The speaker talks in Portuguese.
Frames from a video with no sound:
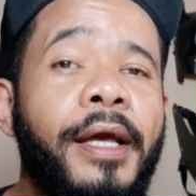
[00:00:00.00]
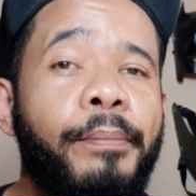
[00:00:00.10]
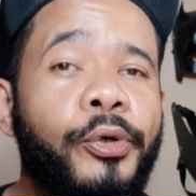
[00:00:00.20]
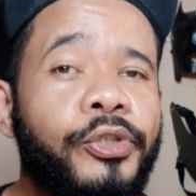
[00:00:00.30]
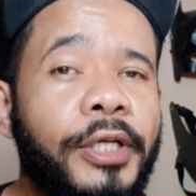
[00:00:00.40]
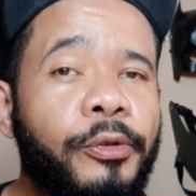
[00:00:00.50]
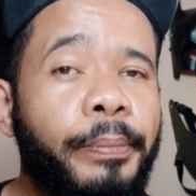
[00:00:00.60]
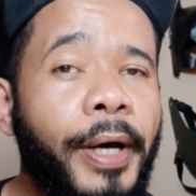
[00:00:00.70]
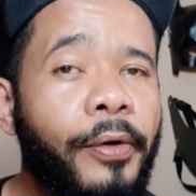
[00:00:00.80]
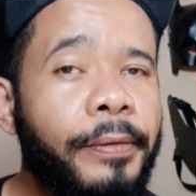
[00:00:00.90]
Projeto
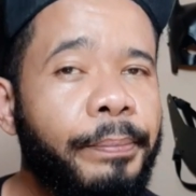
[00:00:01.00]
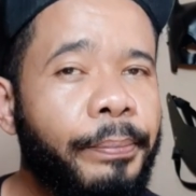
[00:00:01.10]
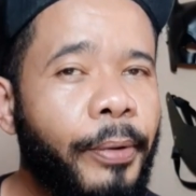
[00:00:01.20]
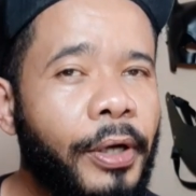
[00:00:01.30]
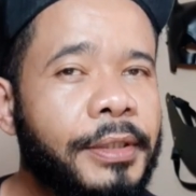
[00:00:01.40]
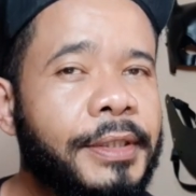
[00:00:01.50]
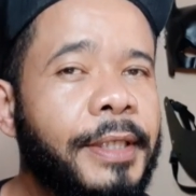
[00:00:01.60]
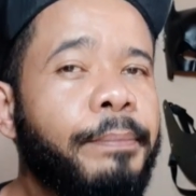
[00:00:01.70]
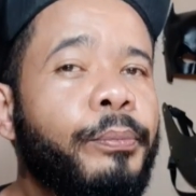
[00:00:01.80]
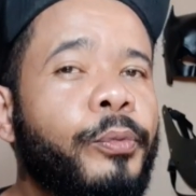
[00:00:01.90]
Power pode
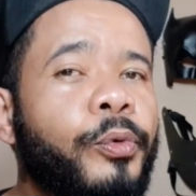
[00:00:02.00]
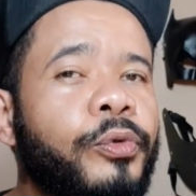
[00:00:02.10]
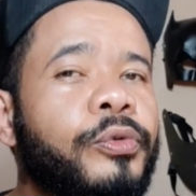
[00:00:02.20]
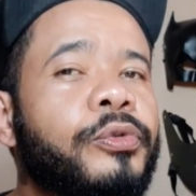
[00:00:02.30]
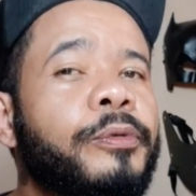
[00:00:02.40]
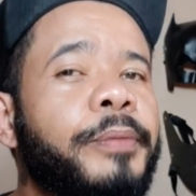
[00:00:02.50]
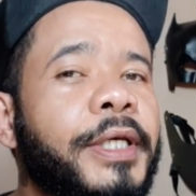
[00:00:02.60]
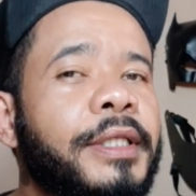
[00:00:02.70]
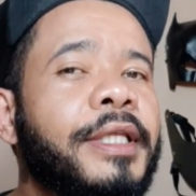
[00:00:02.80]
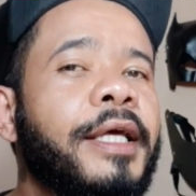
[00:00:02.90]
ser muito
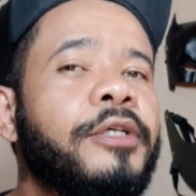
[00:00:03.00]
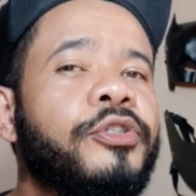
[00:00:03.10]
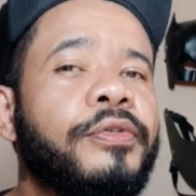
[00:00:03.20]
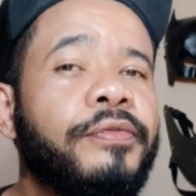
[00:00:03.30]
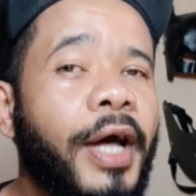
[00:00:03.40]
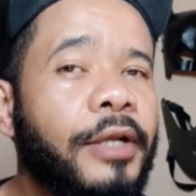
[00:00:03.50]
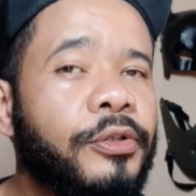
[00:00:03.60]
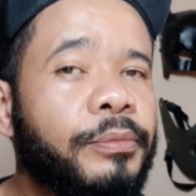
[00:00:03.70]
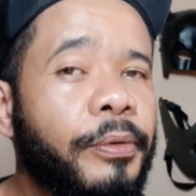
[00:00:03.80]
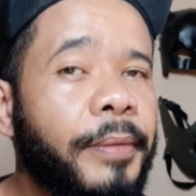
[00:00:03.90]
surpreendente em
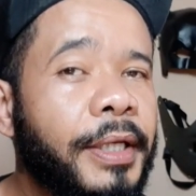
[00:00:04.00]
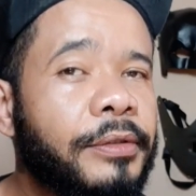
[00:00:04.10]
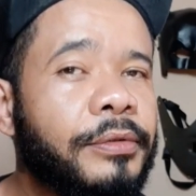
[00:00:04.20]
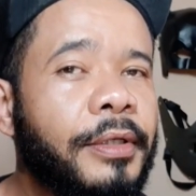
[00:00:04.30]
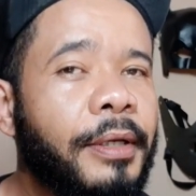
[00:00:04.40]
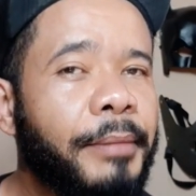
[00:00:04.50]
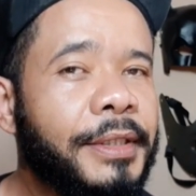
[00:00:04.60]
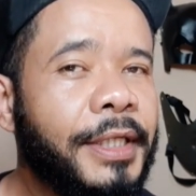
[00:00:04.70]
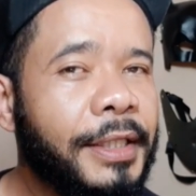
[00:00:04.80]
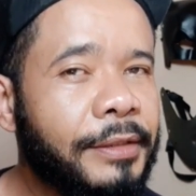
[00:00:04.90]
vários momentos,
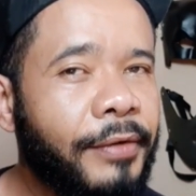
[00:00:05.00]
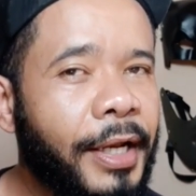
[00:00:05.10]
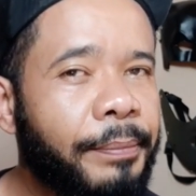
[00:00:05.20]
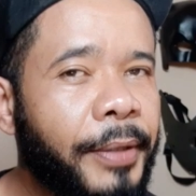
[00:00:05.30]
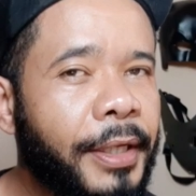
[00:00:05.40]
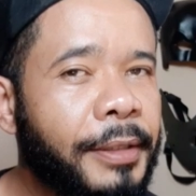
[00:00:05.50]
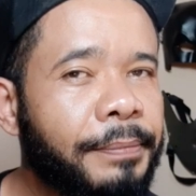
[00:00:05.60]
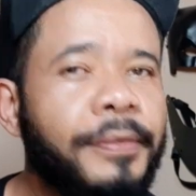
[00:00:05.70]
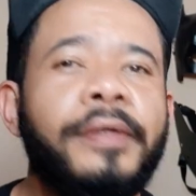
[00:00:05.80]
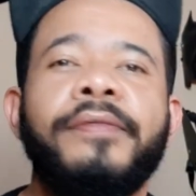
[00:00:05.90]
mas será se vale a pena?